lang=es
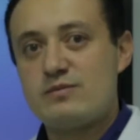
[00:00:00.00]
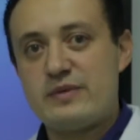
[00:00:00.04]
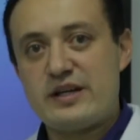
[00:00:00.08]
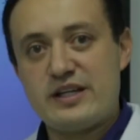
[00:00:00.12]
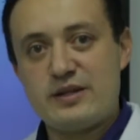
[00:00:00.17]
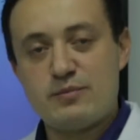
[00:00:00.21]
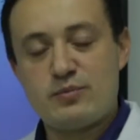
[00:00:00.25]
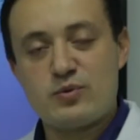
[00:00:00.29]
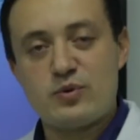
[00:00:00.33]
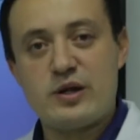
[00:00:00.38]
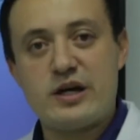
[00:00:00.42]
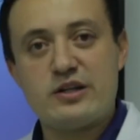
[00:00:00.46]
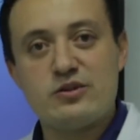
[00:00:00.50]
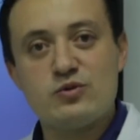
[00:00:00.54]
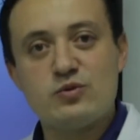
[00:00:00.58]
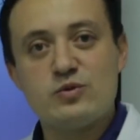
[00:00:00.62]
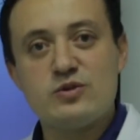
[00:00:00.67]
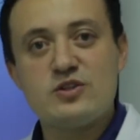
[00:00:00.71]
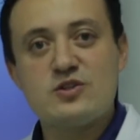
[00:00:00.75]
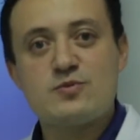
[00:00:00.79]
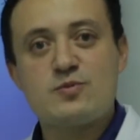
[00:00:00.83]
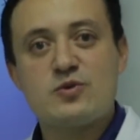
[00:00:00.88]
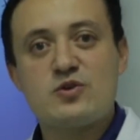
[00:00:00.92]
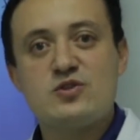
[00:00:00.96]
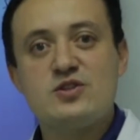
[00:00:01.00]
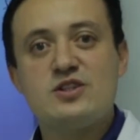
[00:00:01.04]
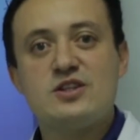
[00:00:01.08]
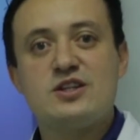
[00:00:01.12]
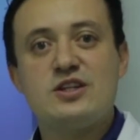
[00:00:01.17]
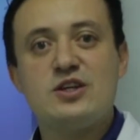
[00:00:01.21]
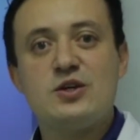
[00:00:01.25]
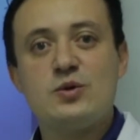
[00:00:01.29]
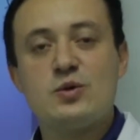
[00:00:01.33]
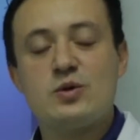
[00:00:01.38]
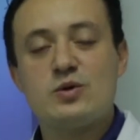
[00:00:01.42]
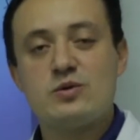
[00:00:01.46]
manipulando un
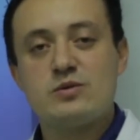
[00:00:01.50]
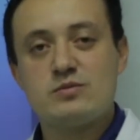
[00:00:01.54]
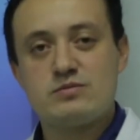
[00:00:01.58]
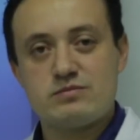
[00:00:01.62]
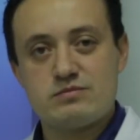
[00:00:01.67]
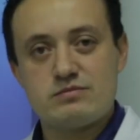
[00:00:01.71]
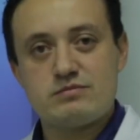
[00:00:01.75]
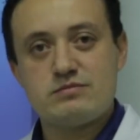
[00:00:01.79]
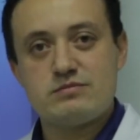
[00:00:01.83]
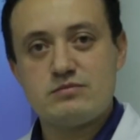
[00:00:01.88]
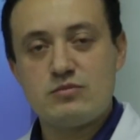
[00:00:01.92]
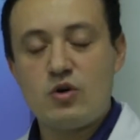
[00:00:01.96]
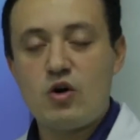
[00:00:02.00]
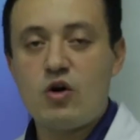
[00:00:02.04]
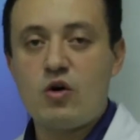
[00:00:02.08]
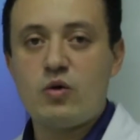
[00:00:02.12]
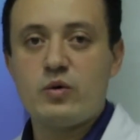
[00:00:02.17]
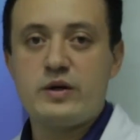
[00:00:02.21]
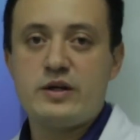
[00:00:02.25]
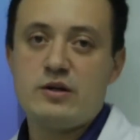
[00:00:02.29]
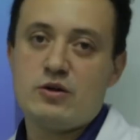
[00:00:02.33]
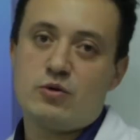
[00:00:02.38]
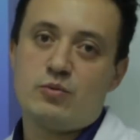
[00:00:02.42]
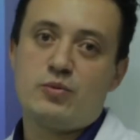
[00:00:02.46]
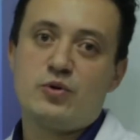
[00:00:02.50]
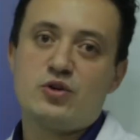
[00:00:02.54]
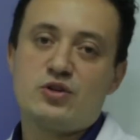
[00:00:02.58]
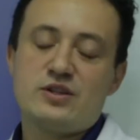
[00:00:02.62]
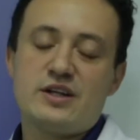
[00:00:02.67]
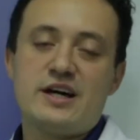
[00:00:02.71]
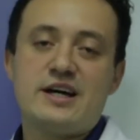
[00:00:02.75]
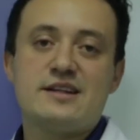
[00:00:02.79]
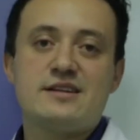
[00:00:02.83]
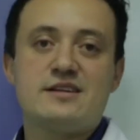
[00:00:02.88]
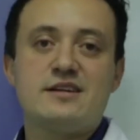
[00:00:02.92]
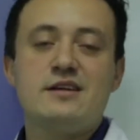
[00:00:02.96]
dispositivo móvil o
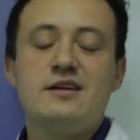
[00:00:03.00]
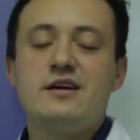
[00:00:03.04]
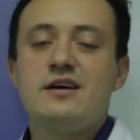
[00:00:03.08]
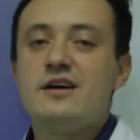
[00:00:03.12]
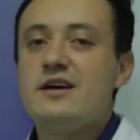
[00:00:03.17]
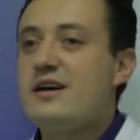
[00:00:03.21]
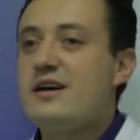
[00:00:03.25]
portátil